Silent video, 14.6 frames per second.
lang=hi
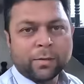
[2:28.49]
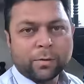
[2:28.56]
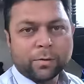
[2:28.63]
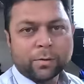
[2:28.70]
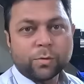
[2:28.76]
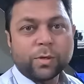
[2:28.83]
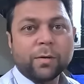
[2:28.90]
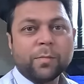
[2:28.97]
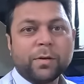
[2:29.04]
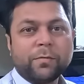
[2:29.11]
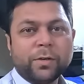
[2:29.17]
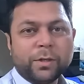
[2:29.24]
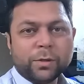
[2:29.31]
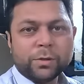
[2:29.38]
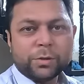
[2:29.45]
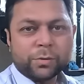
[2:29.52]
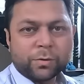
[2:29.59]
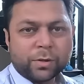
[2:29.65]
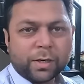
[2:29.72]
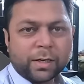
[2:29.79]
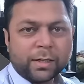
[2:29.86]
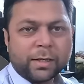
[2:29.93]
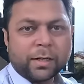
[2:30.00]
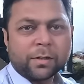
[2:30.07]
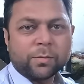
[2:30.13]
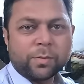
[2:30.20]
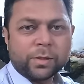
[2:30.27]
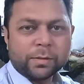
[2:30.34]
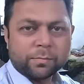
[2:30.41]
तो क्योंकि हमने वीडियो शूट करनी है
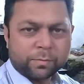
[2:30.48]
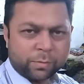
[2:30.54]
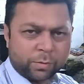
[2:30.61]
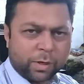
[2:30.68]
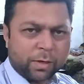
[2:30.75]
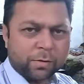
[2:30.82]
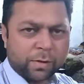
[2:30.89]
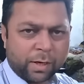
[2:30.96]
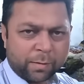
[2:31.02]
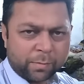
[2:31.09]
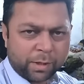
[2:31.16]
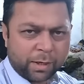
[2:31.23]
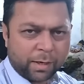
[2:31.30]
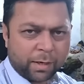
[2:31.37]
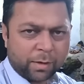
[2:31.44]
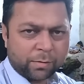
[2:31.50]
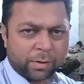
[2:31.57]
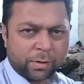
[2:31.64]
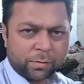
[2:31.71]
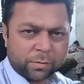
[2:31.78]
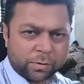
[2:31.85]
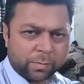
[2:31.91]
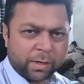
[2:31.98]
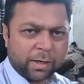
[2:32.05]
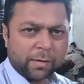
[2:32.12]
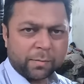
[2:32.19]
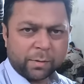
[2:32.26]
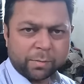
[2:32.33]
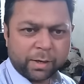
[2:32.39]
तो फिर पूरा गोदाम दिखाना होता है तो उसमें
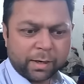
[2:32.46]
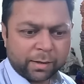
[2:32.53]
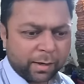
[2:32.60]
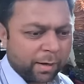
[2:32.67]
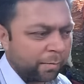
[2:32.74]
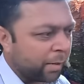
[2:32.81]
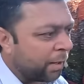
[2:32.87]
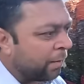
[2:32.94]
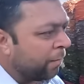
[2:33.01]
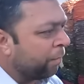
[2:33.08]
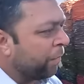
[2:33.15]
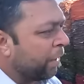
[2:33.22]
ना अभी ब्रेक टाइम है